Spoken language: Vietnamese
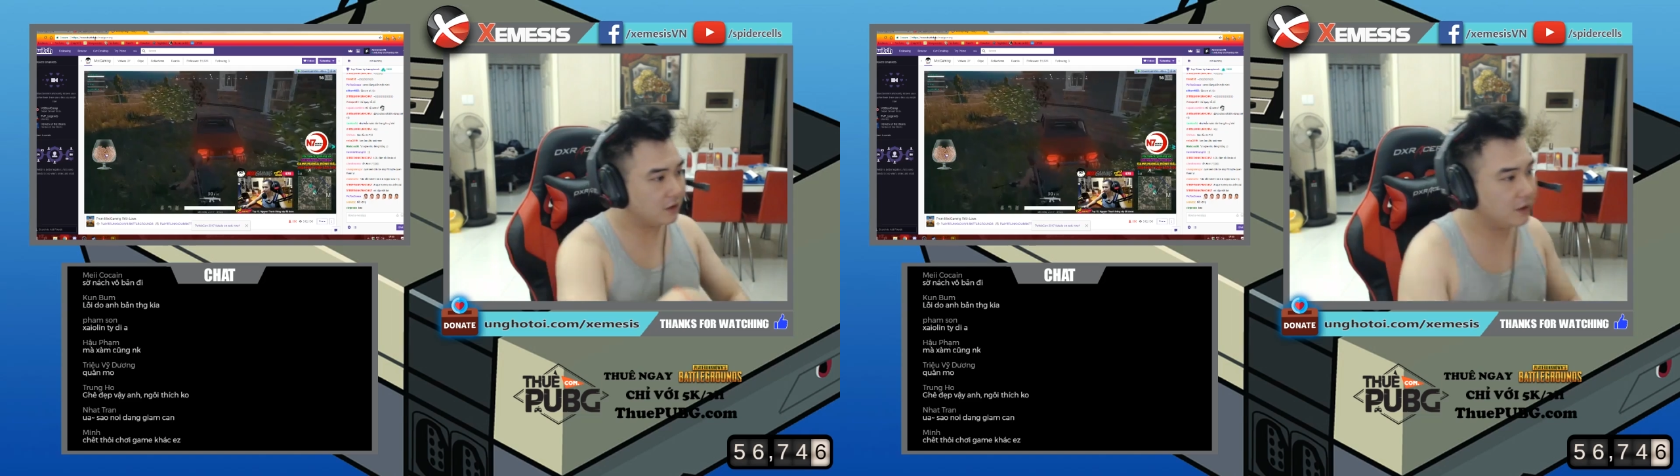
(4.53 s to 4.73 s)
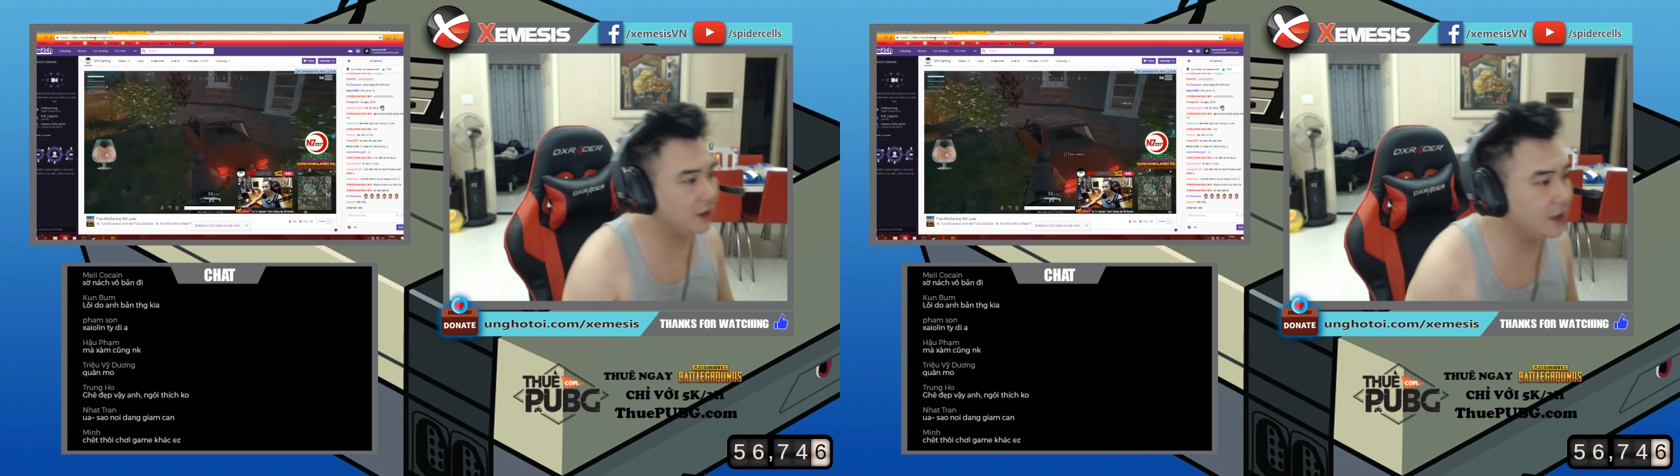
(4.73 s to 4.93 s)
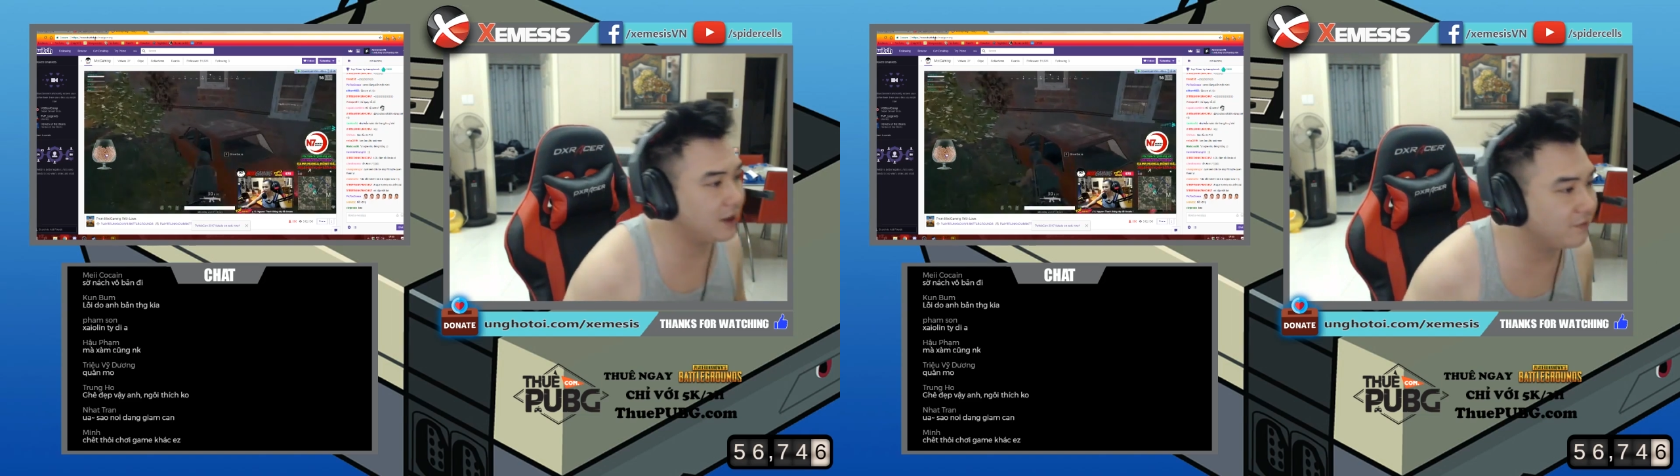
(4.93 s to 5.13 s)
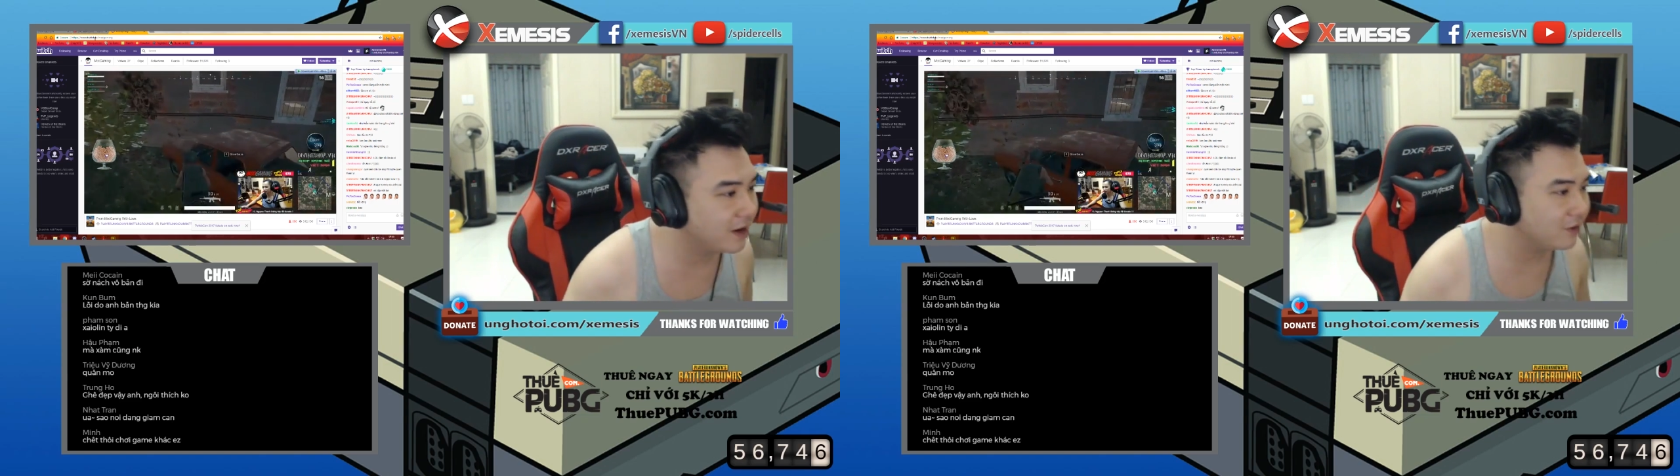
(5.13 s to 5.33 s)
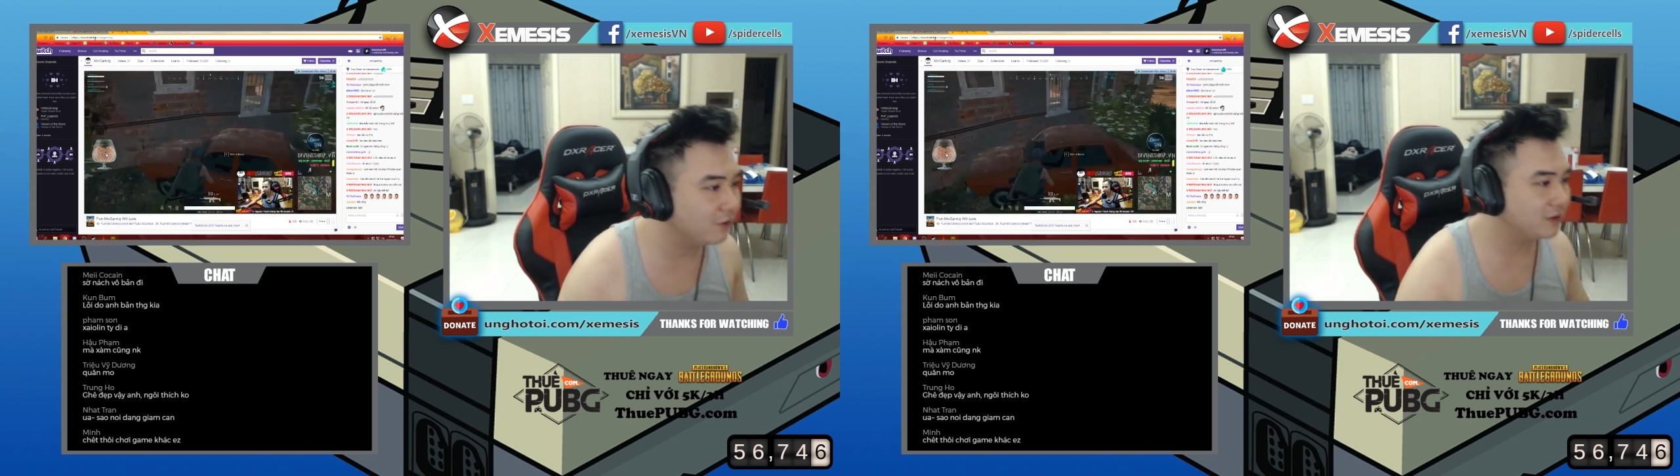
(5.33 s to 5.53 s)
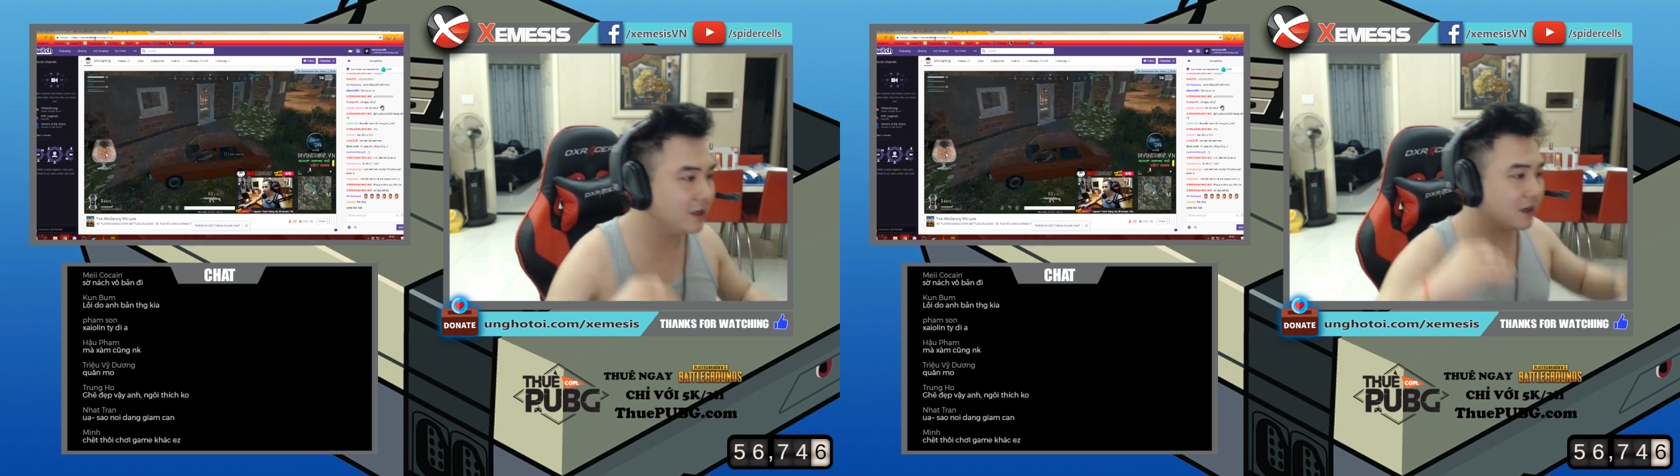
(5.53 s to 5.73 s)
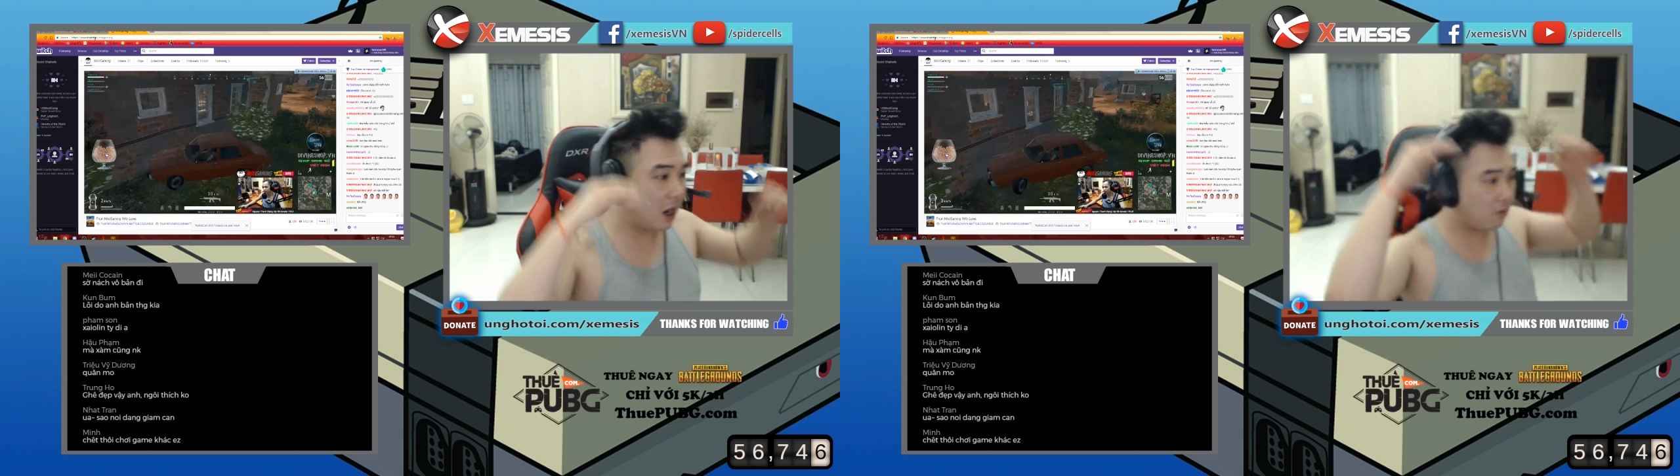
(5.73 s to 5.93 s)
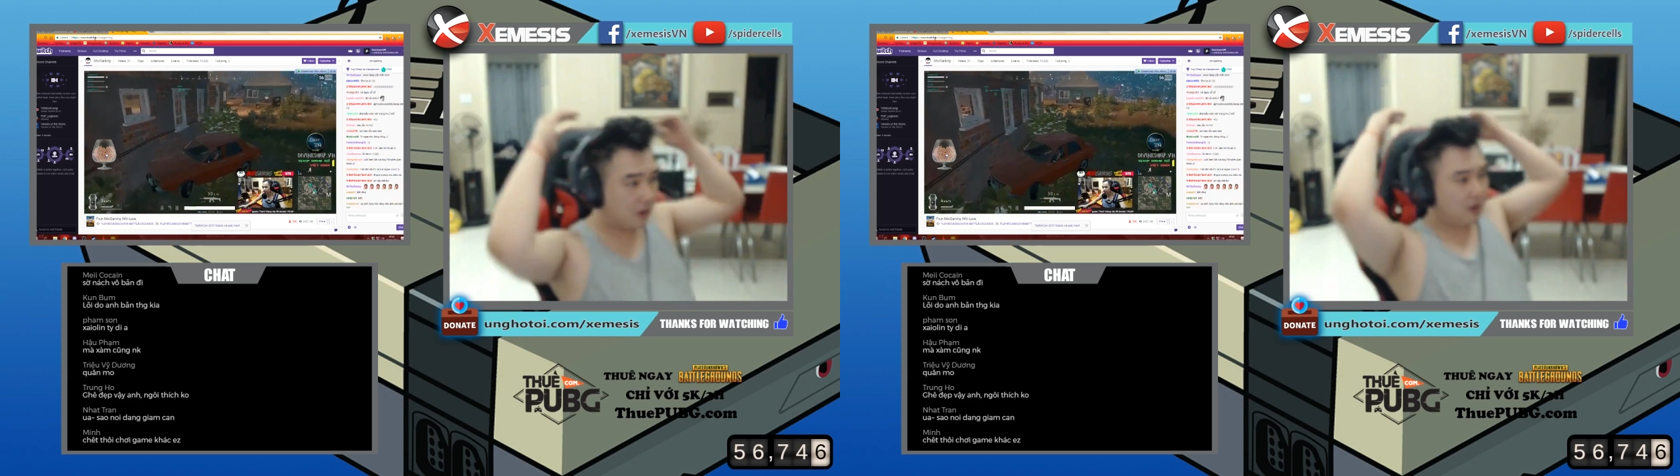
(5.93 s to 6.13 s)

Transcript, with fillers: Ghế này phải ngồi thích không?